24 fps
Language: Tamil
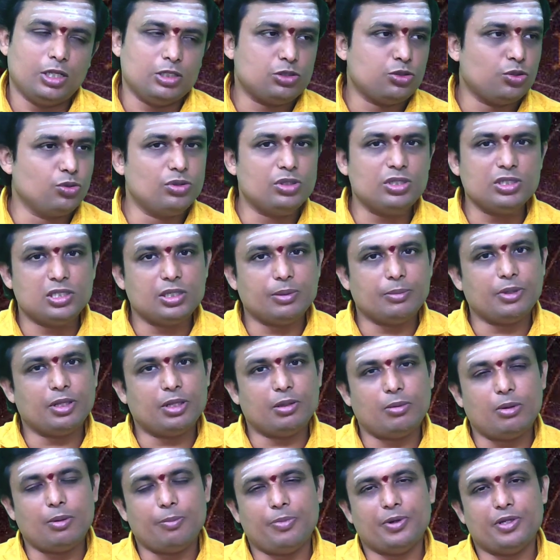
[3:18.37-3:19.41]
அது சொத்து
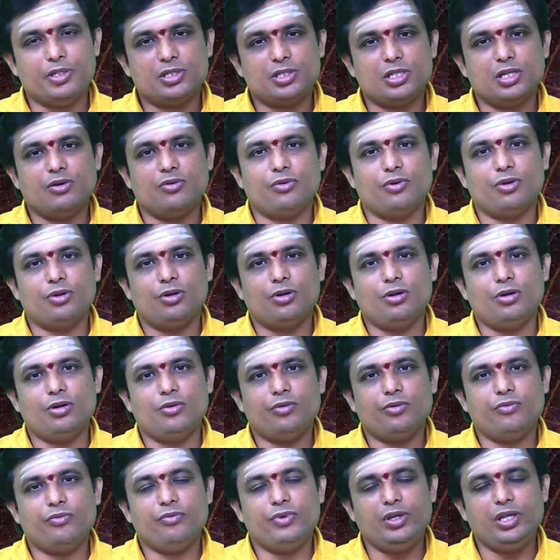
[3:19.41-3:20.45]
சம்பந்தமாக பிரச்சனை வரும்
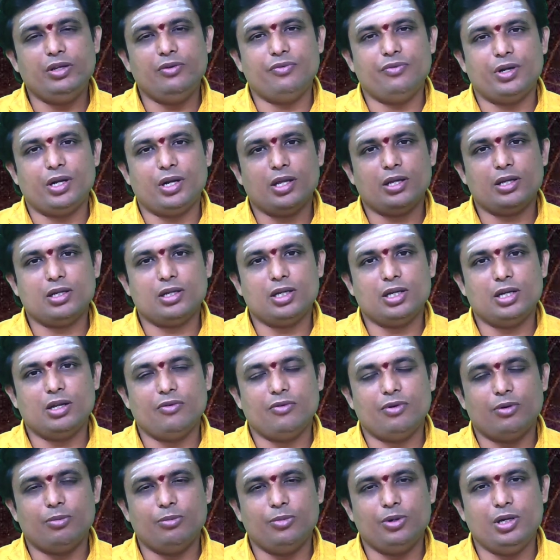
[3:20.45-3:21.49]
வீண்
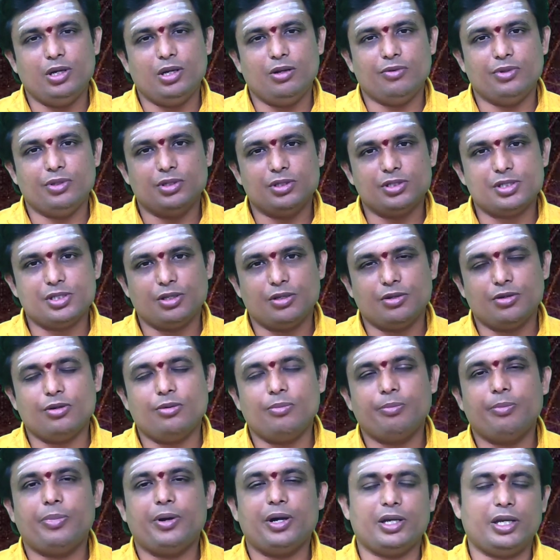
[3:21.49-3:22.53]
வழக்குகள் வம்புகள் வந்து
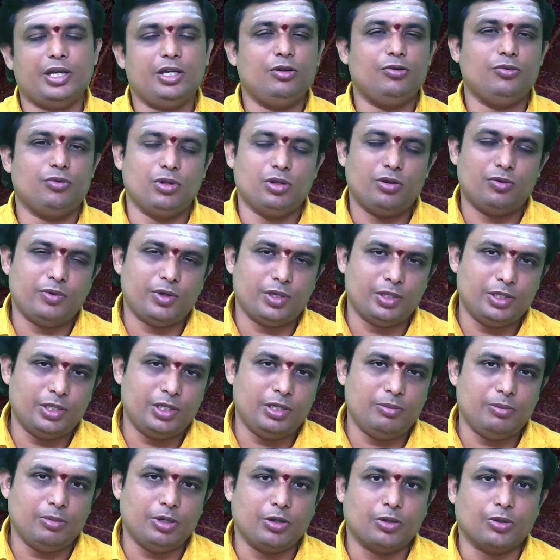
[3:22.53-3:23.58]
சேரும் பகை உணர்வு
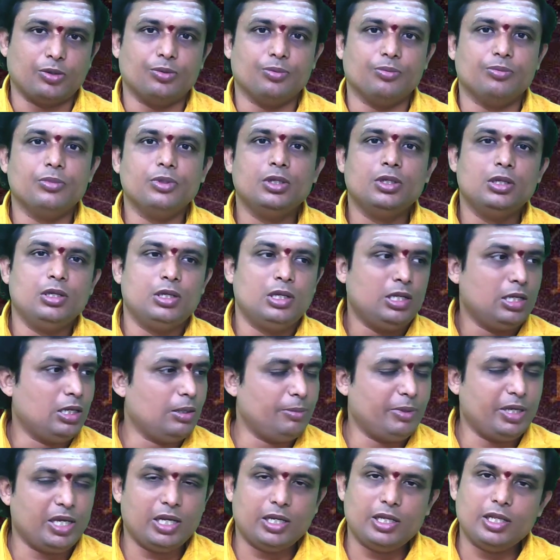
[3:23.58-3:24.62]
அதிகமாக இருக்கும்
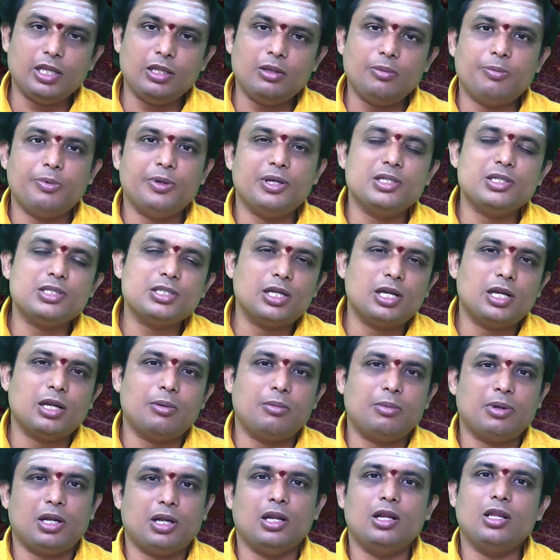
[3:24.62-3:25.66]
மேட்டாவது யார்கிட்டயாவது பேசினா
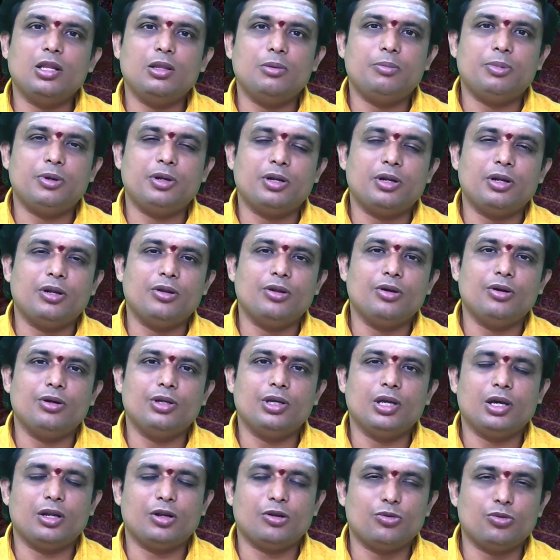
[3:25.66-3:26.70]
நம்ம நல்லது பண்ணாலோ
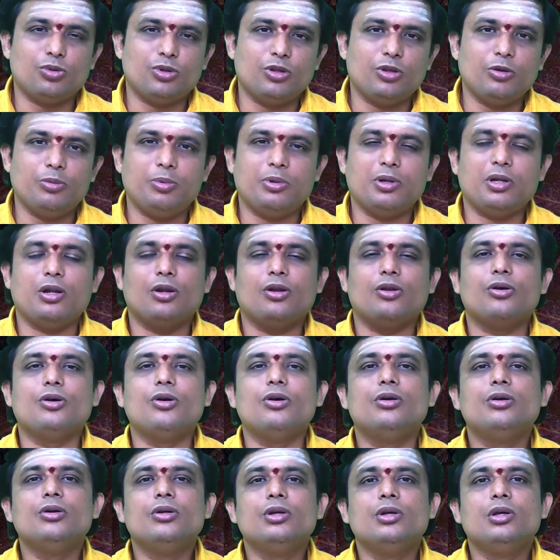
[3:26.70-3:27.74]
யாருக்கு உதவி
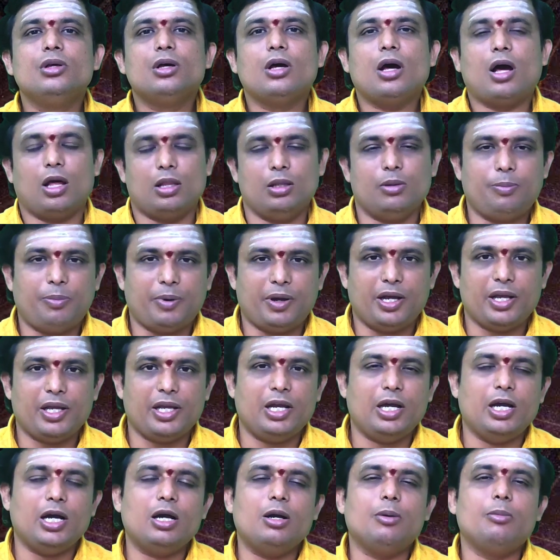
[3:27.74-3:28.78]
பண்ணாலோ அது
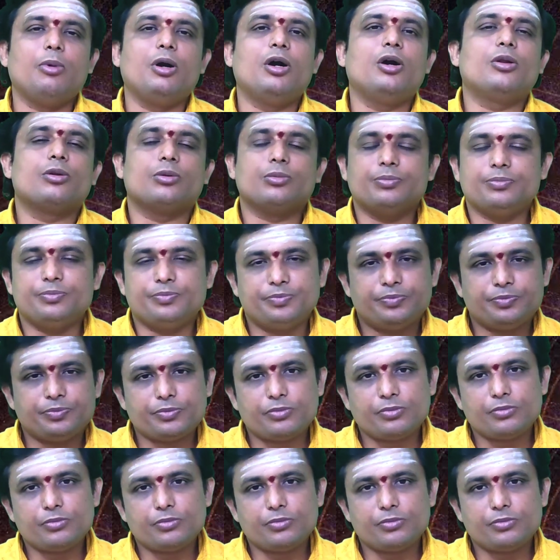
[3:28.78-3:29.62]
பகையாக மாறும்